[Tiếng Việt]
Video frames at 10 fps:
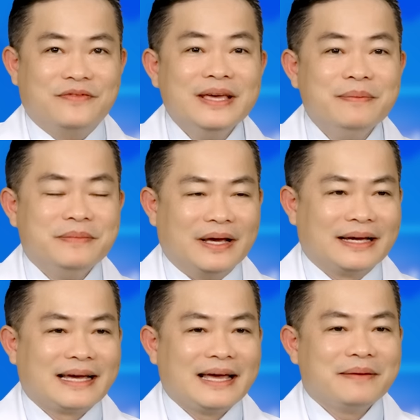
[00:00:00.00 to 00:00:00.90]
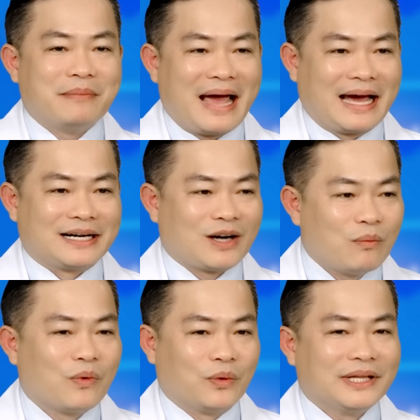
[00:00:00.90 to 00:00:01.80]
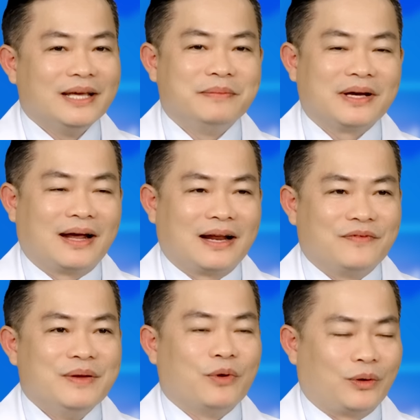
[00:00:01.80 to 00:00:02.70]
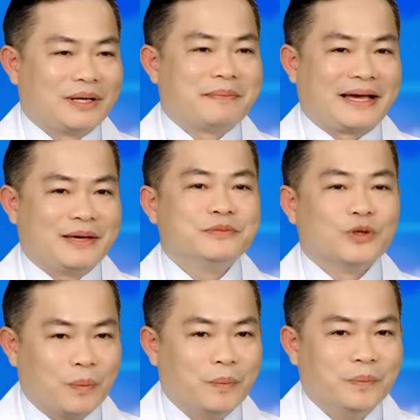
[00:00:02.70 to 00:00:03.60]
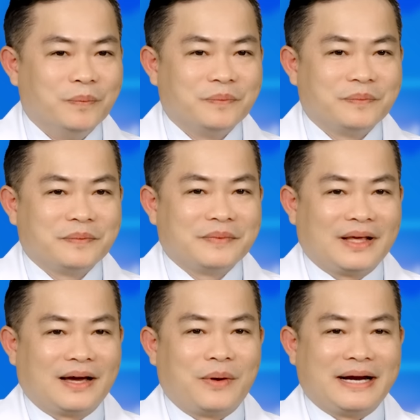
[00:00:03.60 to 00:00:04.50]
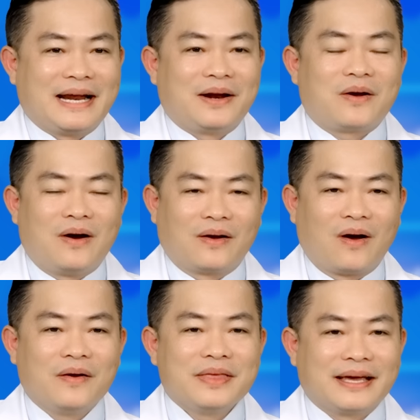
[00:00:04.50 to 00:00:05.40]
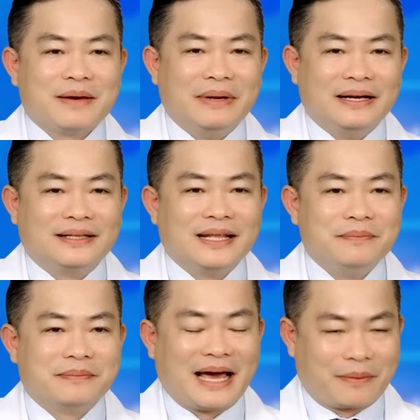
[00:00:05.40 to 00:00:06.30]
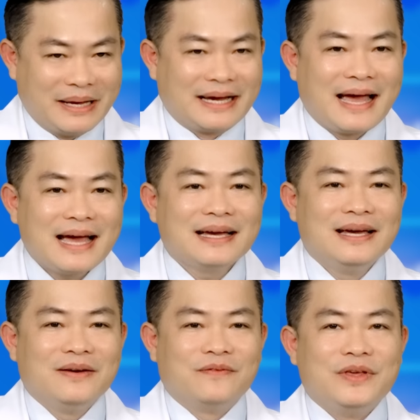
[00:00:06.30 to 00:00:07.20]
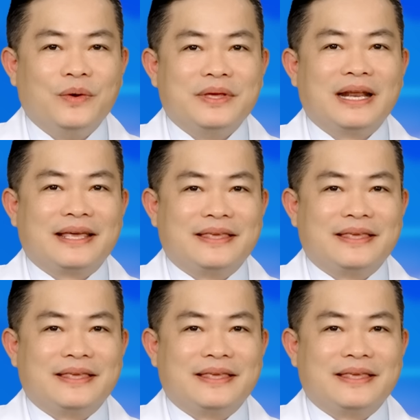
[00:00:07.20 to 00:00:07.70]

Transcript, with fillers: viêm những cái màng trong của tim, nó gọi là viêm nội tâm mạc nhiễm trùng. Ngoài ra nó còn có những cái bệnh tim đặc biệt khác, ví dụ như là